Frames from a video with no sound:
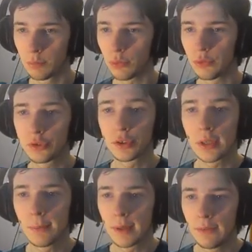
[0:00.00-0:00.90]
Pour vous, ce
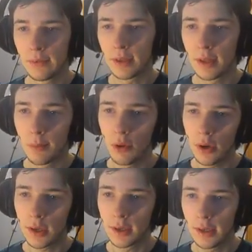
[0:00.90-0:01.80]
sera bien évidemment
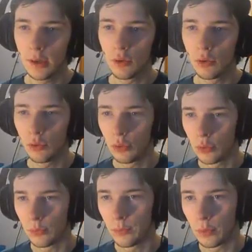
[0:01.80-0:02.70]
réglé au,
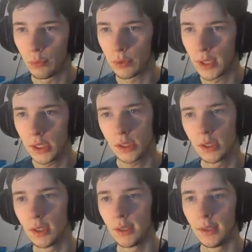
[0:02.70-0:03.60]
montage.
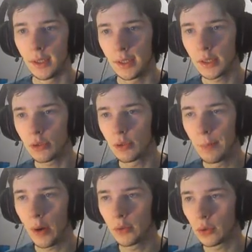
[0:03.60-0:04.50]
là, je suis
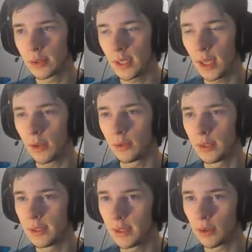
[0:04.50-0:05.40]
pas autorisé à
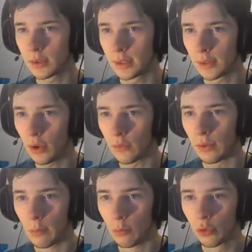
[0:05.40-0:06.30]
utiliser l'ordinateur,
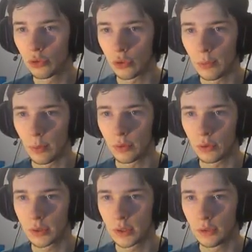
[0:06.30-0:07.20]
enfin Monstre, on n'est pas
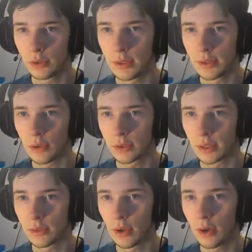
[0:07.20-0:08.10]
autorisé à utiliser
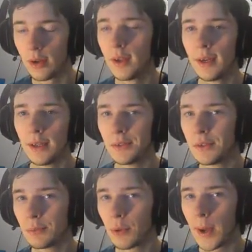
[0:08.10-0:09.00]
l'ordinateur,
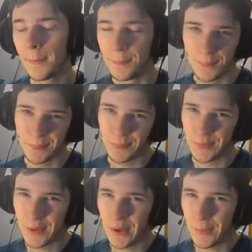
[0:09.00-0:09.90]
du moins
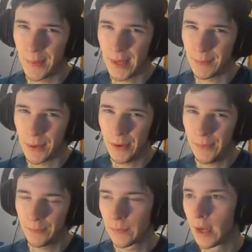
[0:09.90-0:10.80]

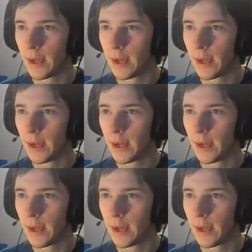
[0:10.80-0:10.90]
normalement,